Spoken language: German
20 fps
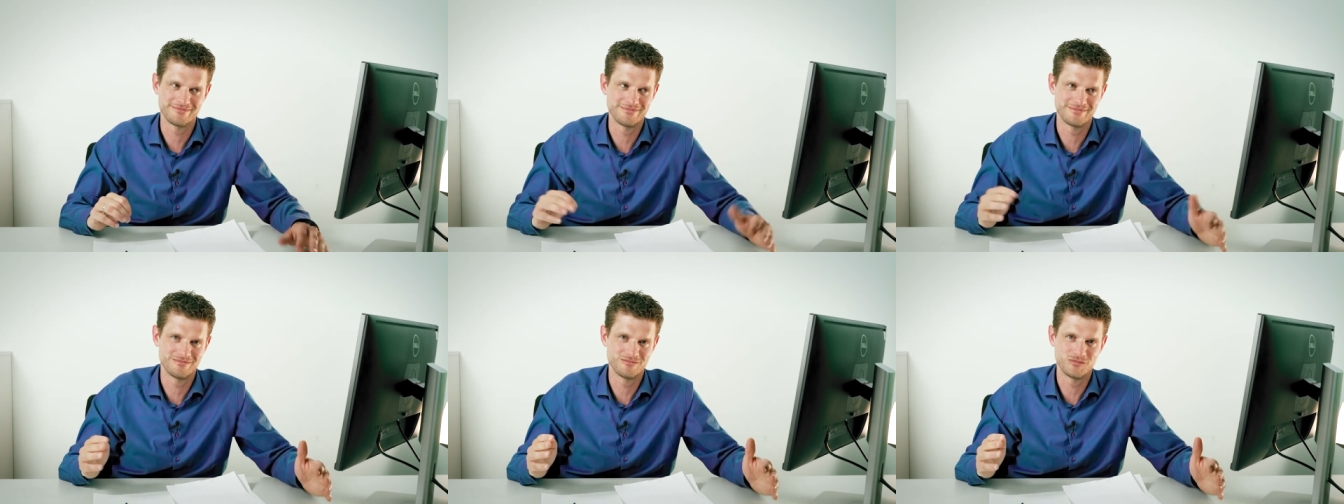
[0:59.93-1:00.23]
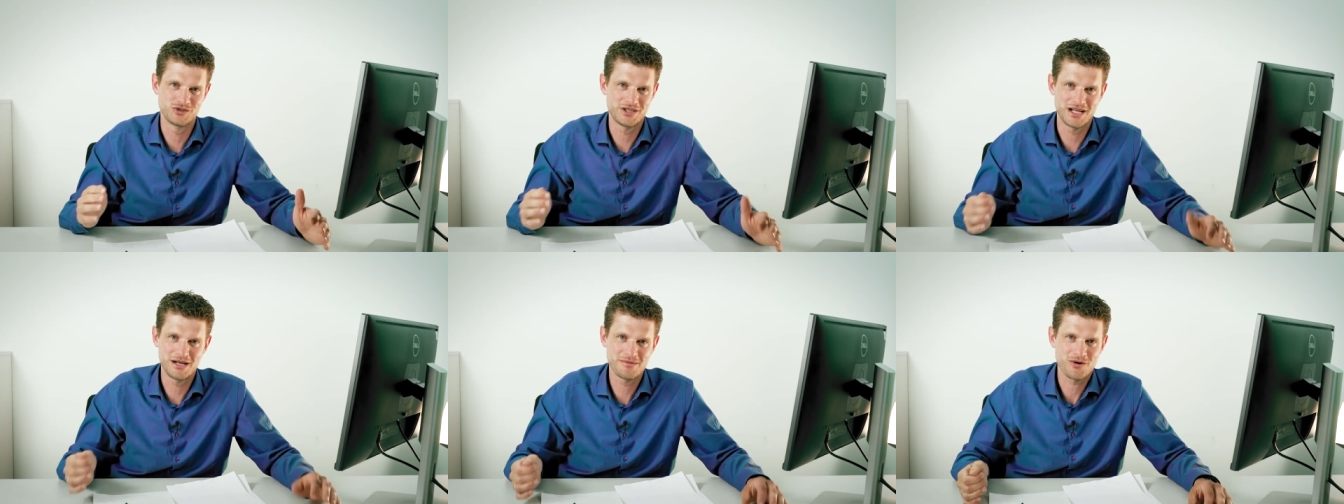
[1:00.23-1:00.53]
Ein
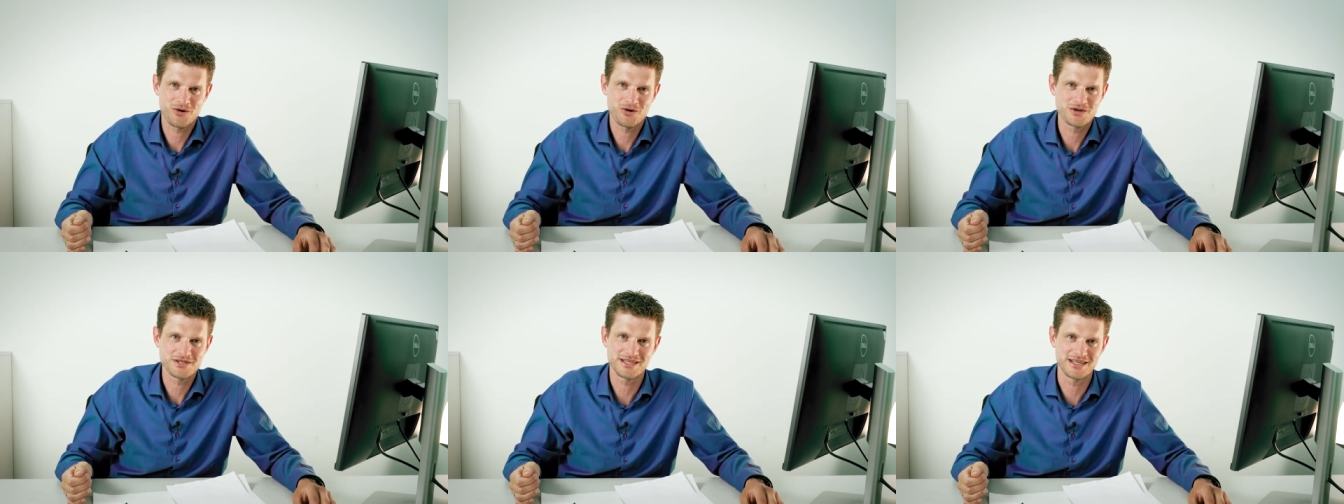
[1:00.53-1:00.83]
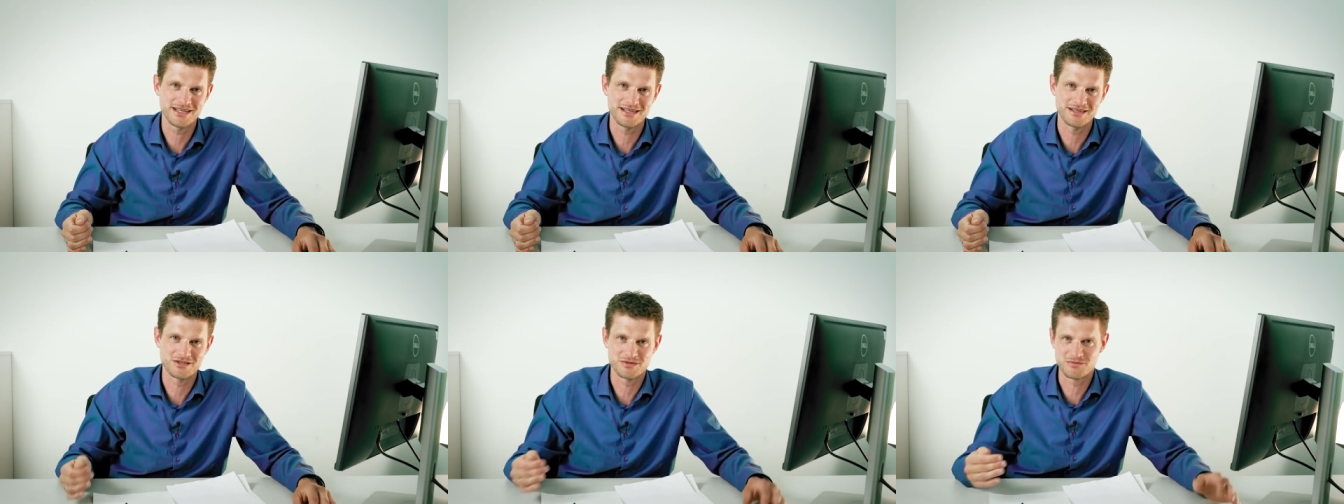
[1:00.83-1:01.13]
Modell brauche ich
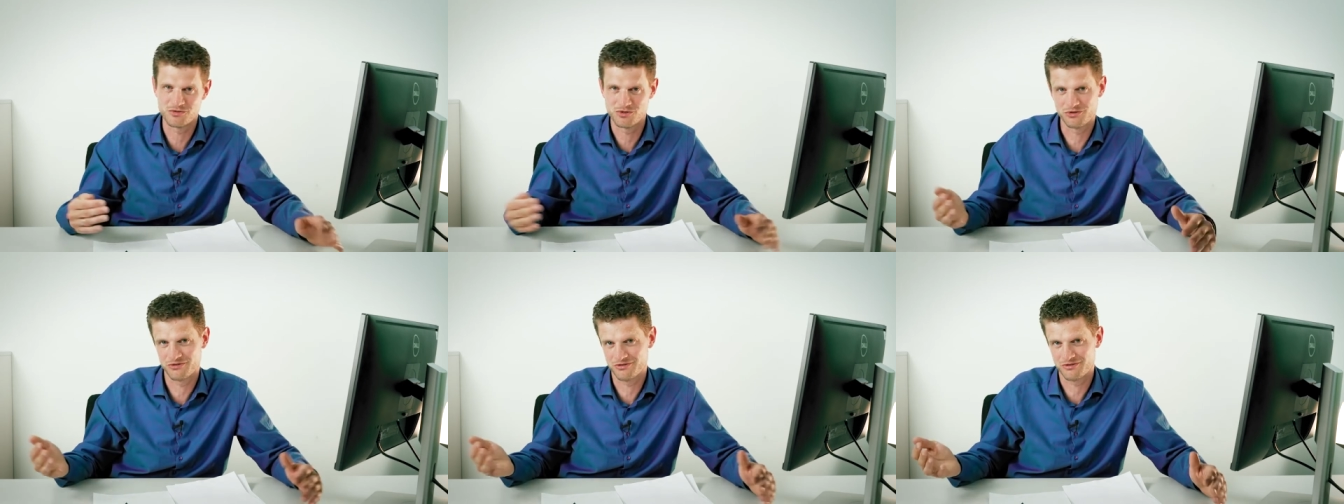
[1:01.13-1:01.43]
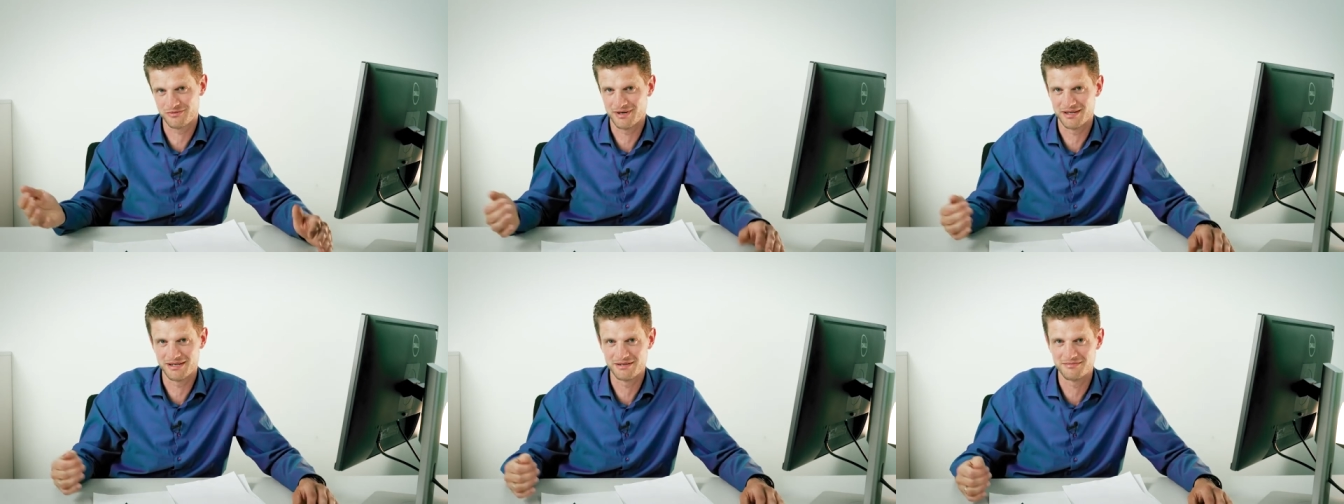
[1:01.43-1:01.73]
eh zum Schluss
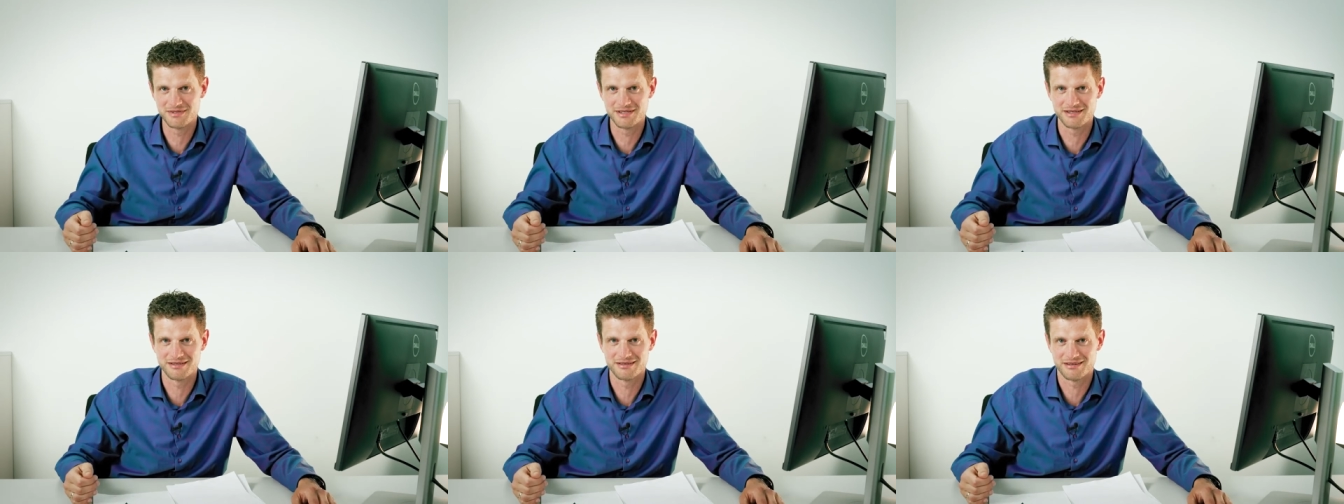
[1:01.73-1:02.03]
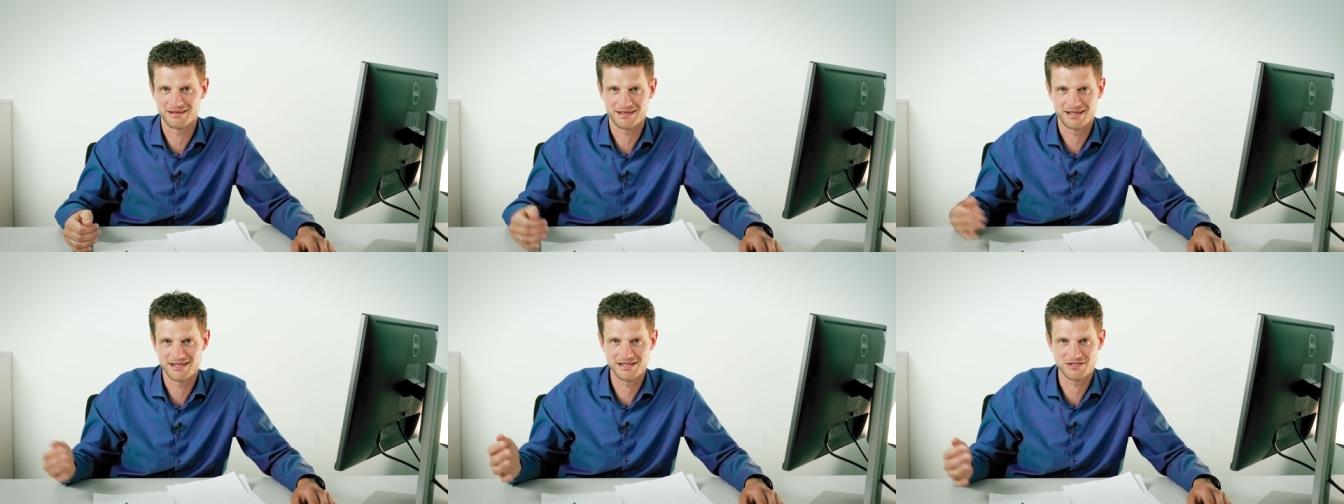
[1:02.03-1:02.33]
zum Animieren,
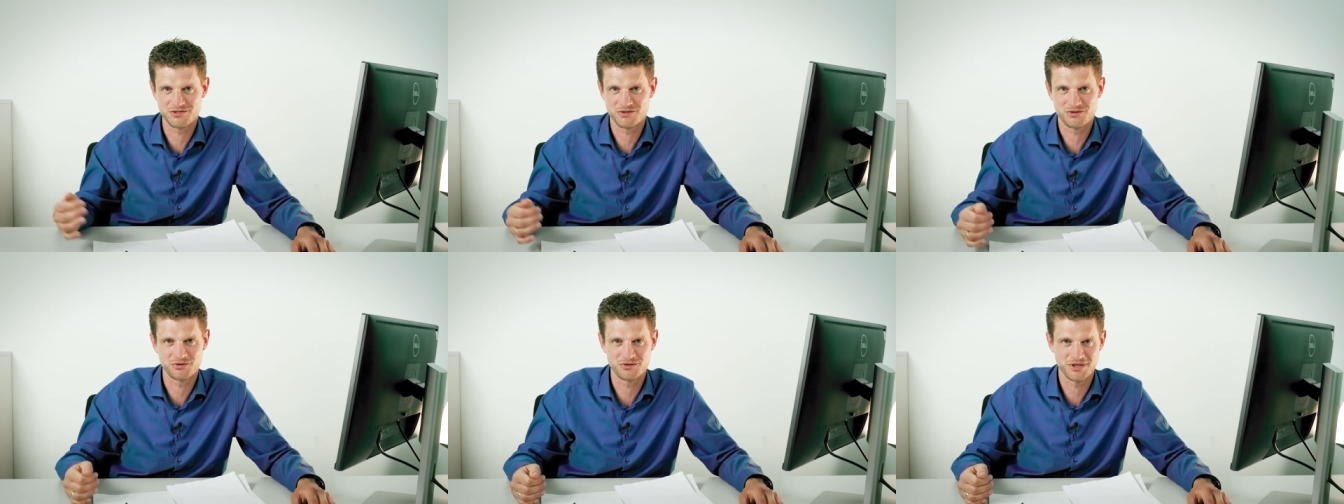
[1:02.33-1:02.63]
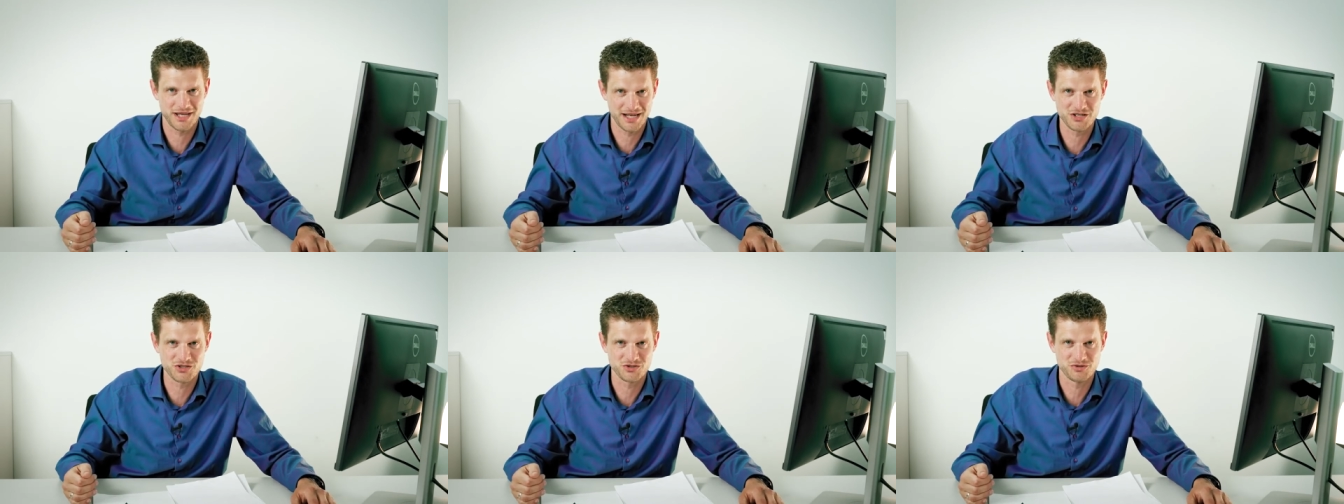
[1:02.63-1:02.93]
dann kann ich das auch
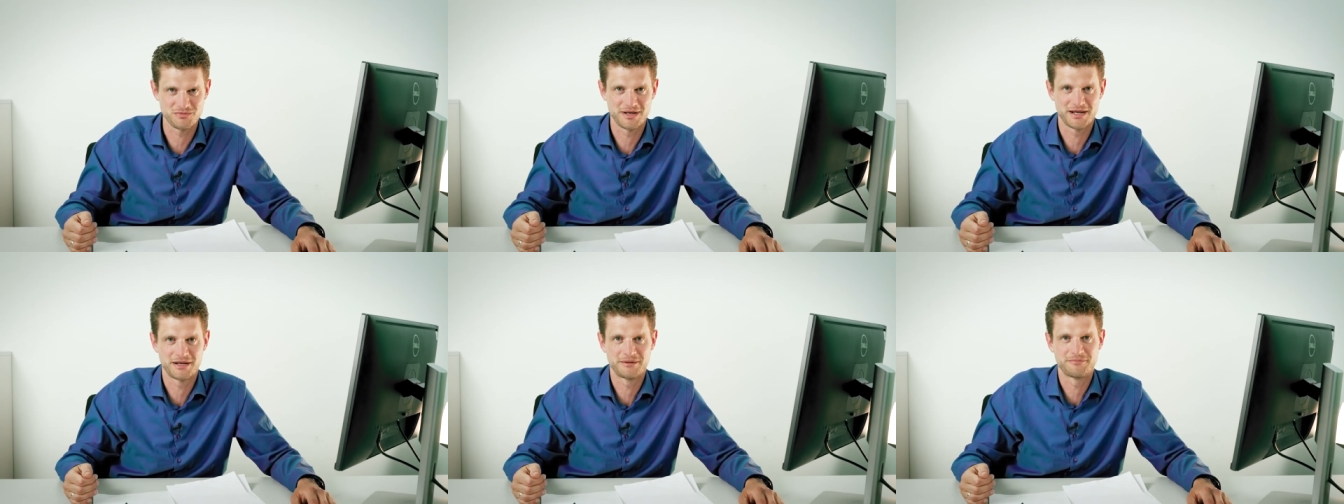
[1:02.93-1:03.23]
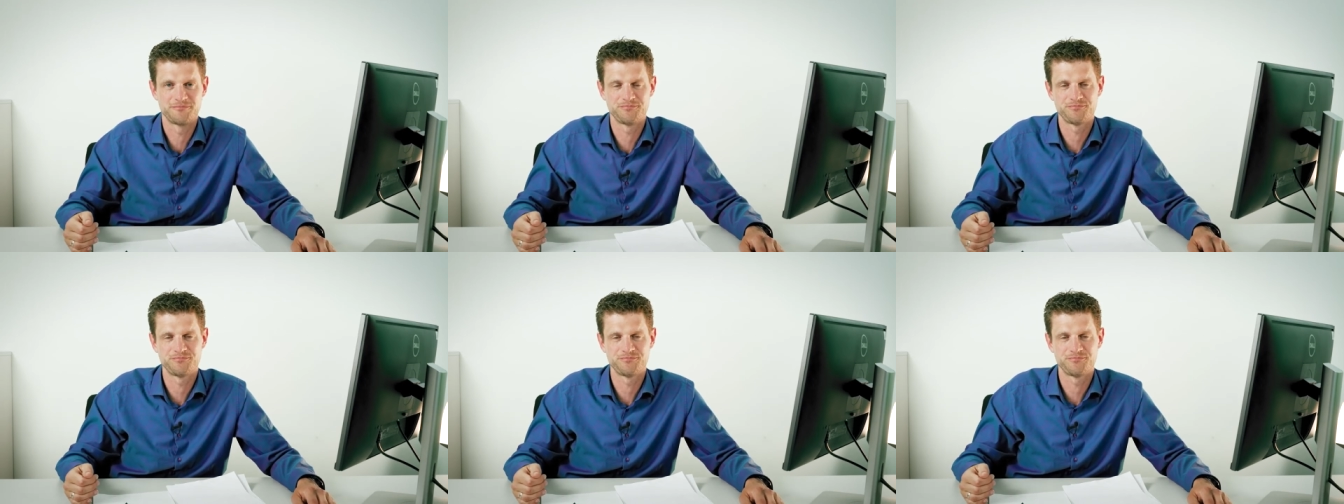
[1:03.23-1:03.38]
direkt schon machen.